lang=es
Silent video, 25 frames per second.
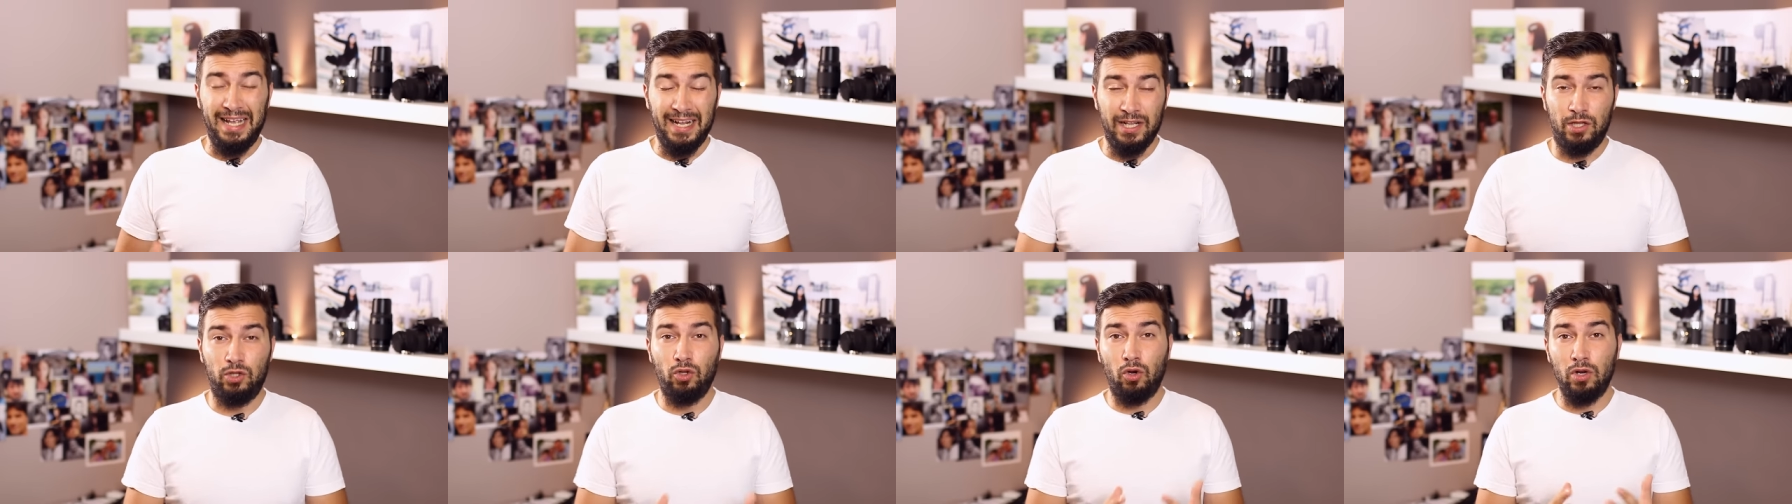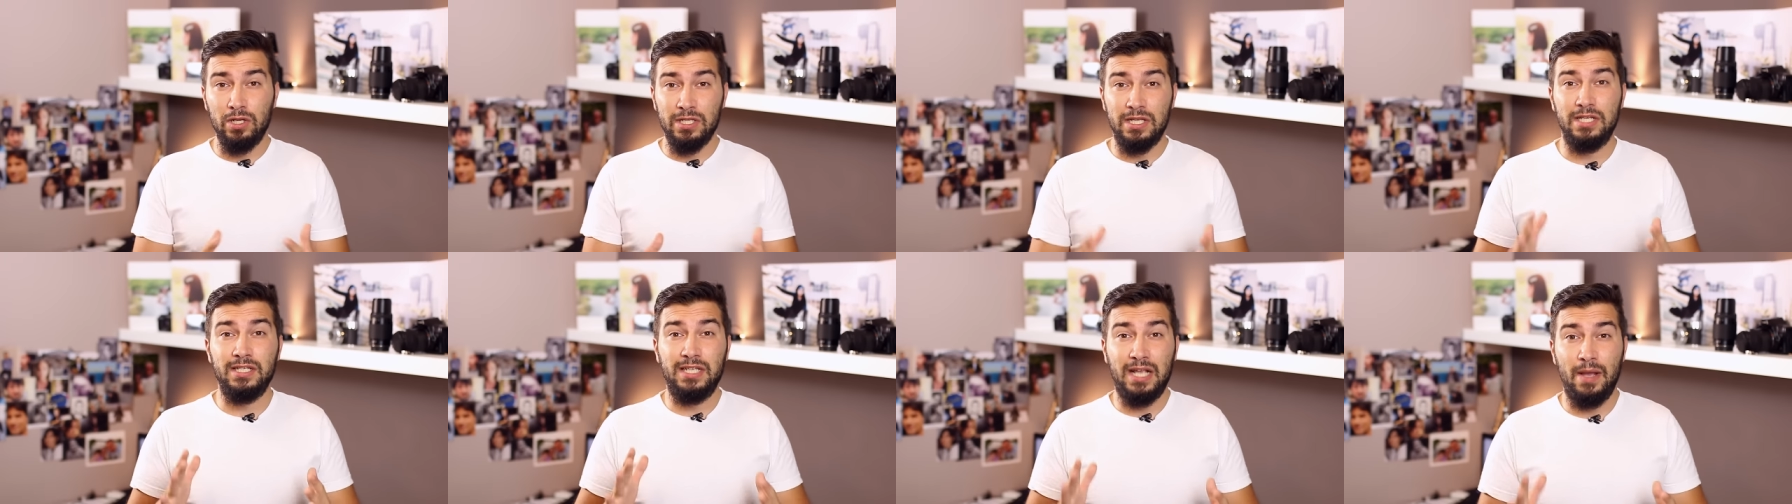en
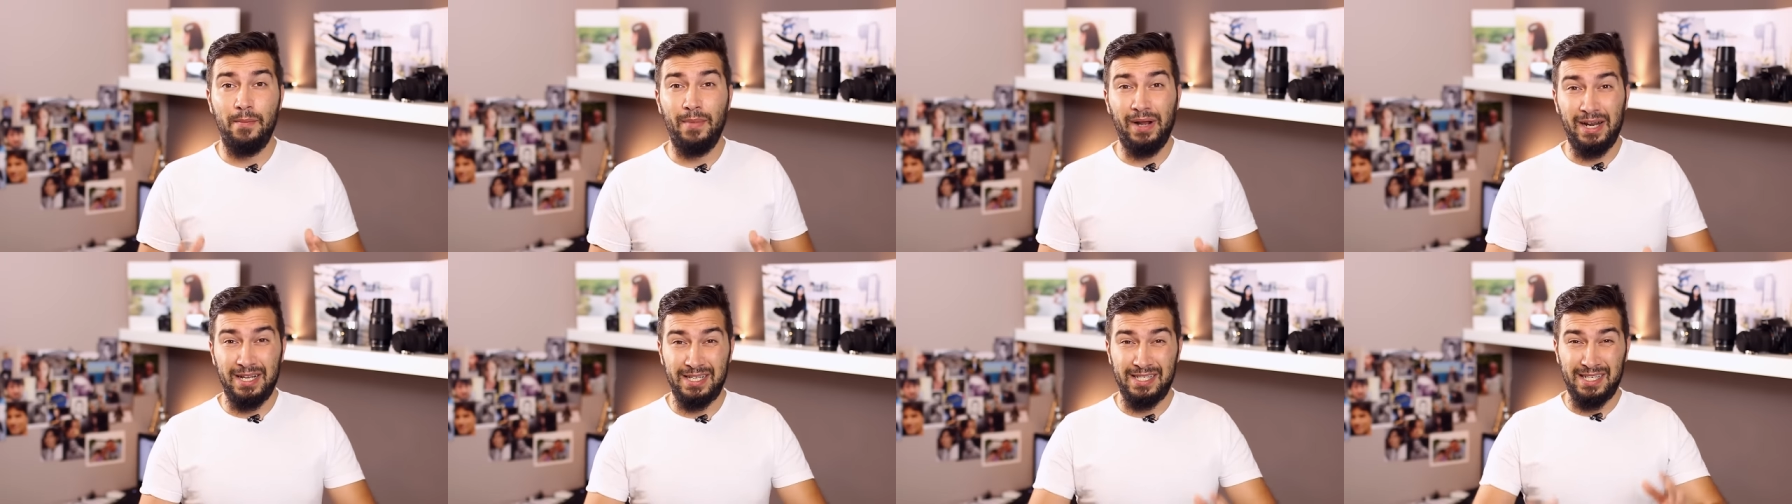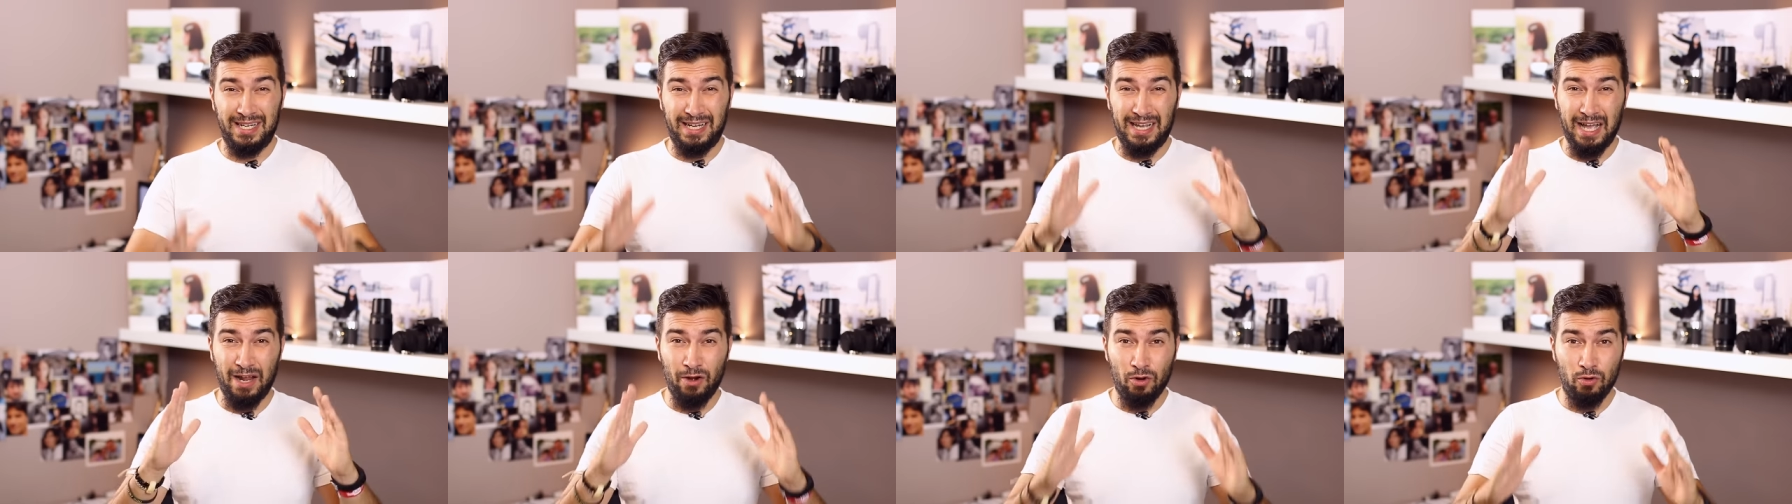todas las
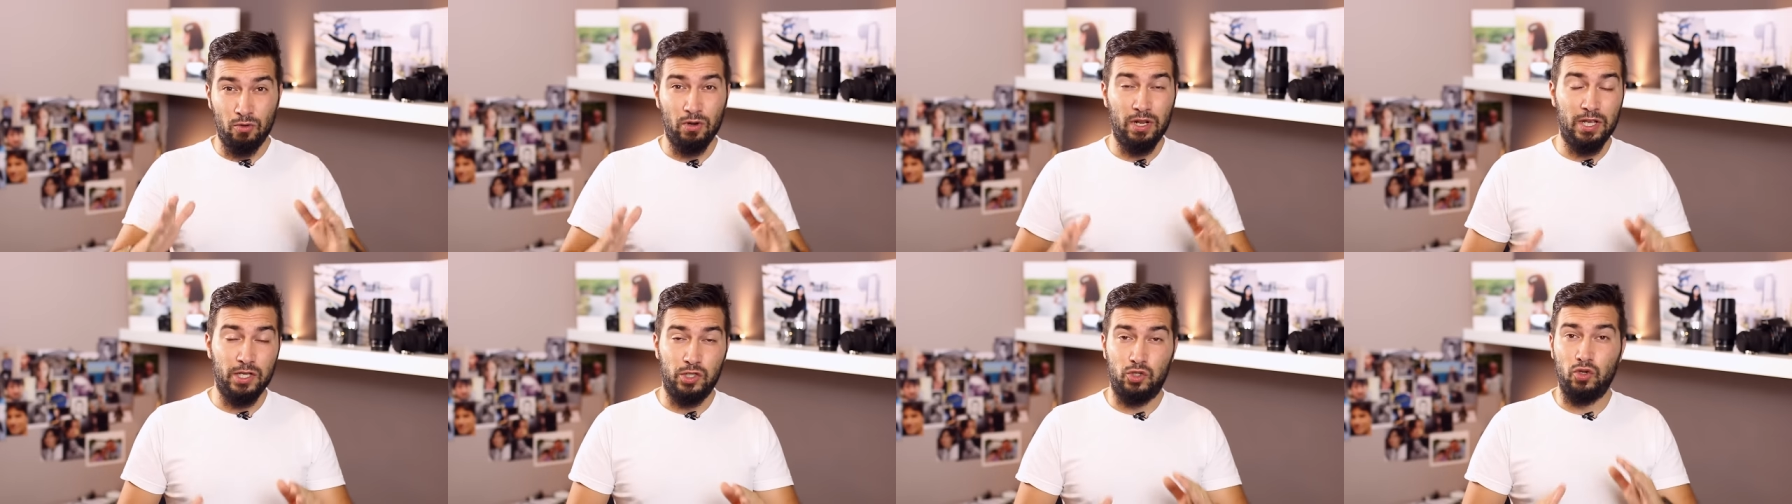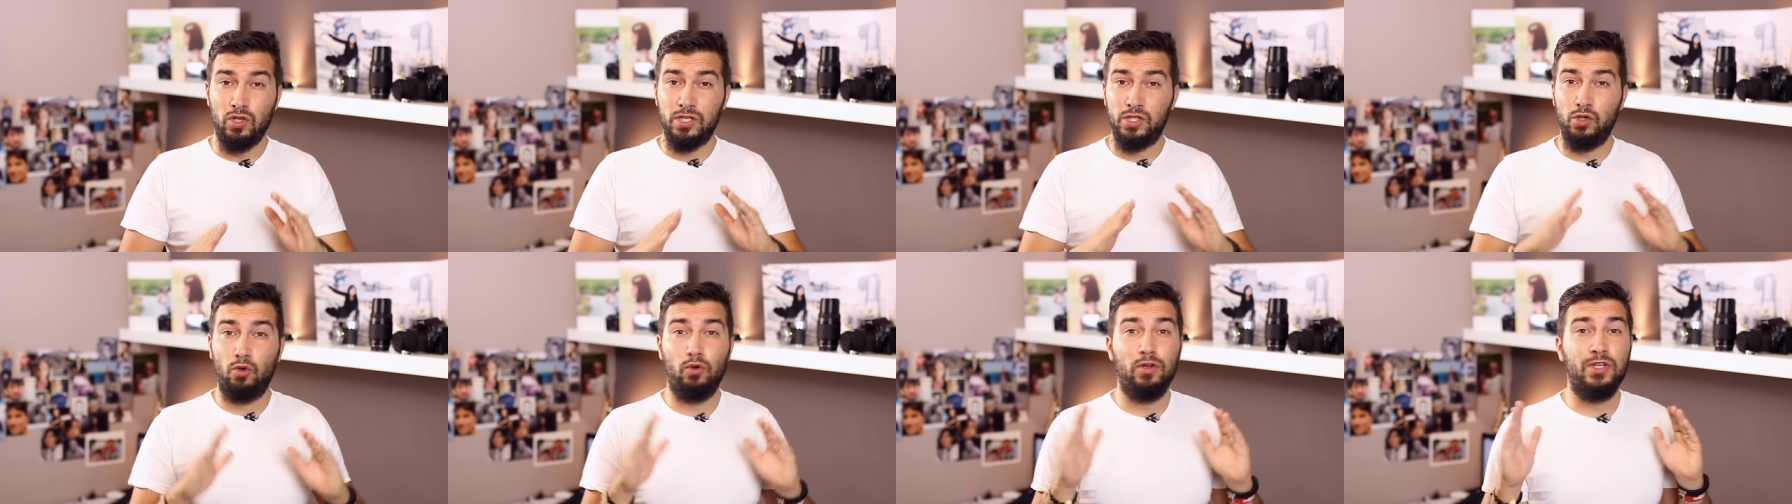cámaras Canon,
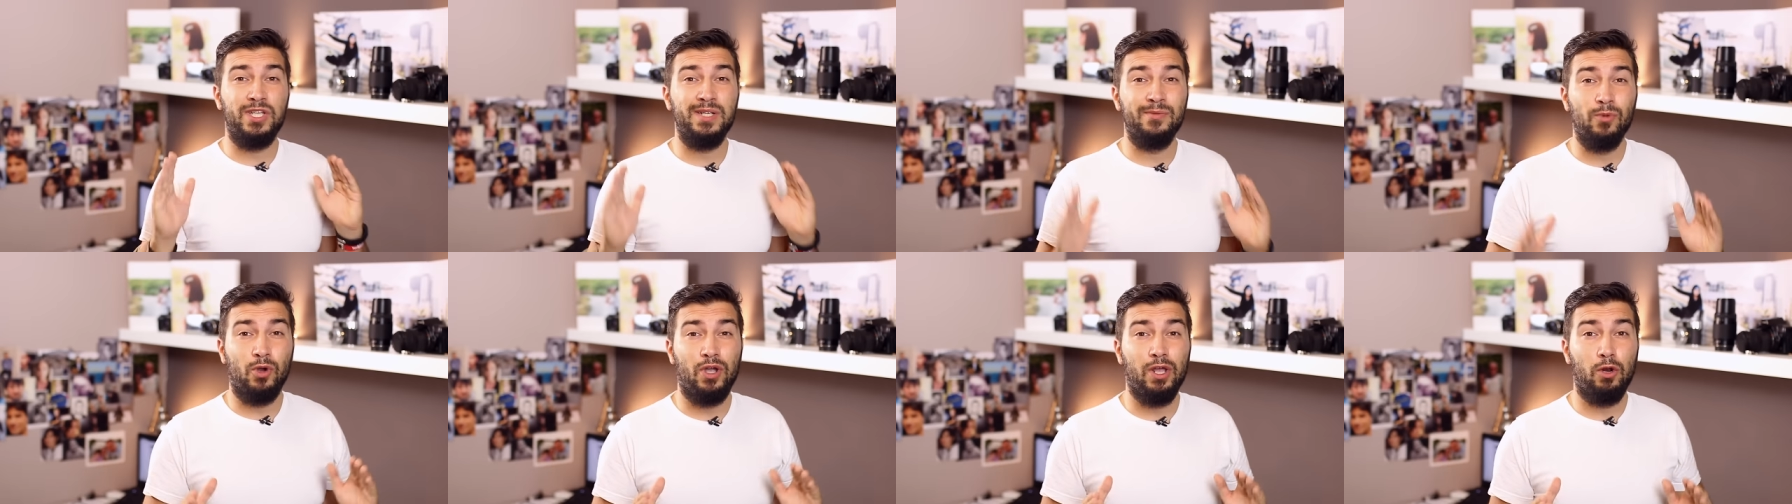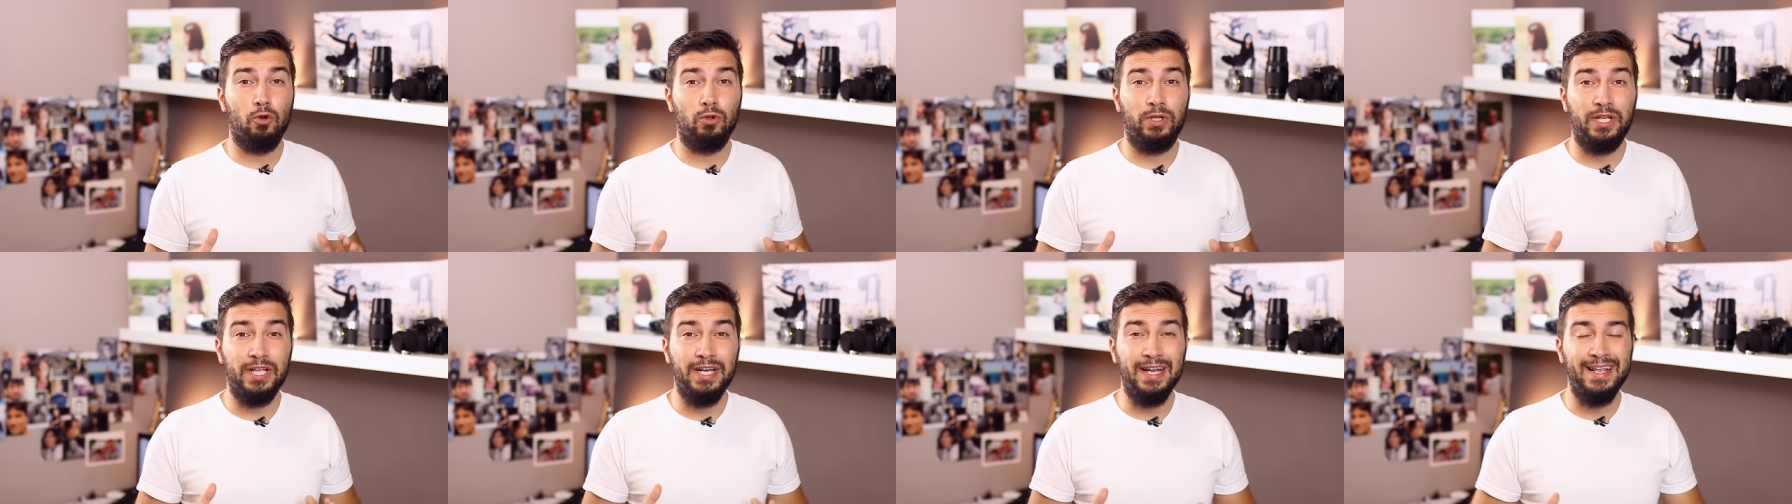estoy segurísimo que
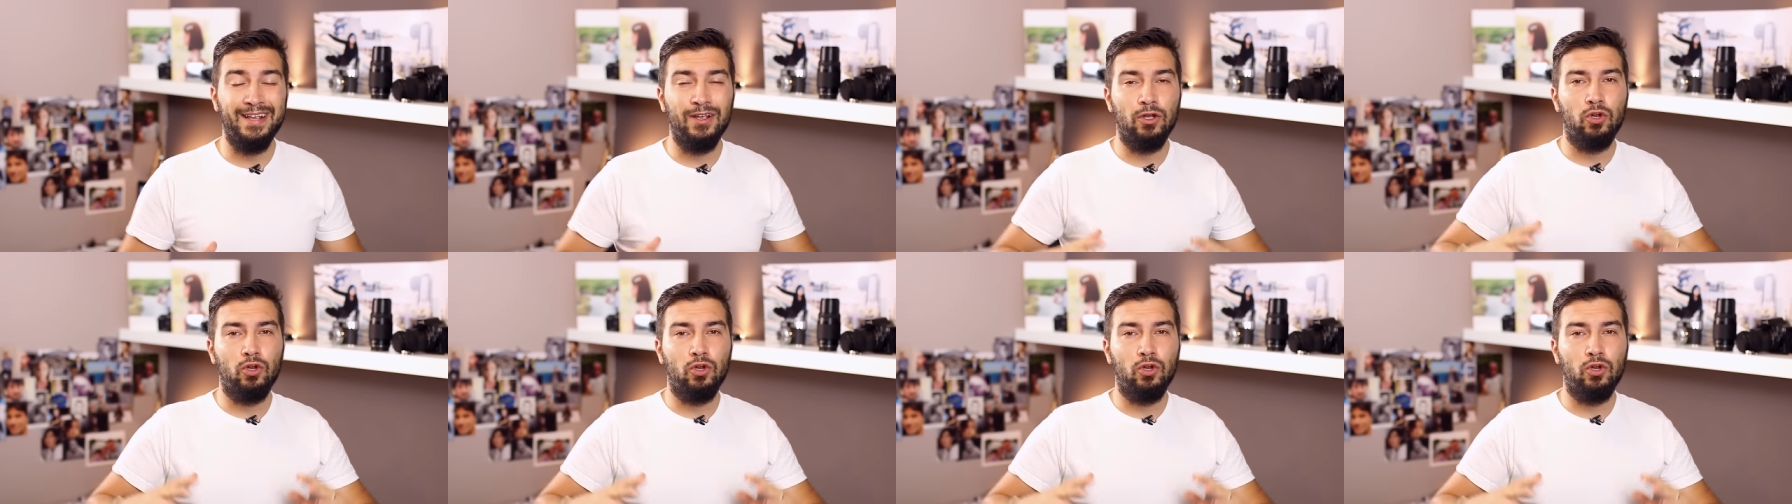lo tiene.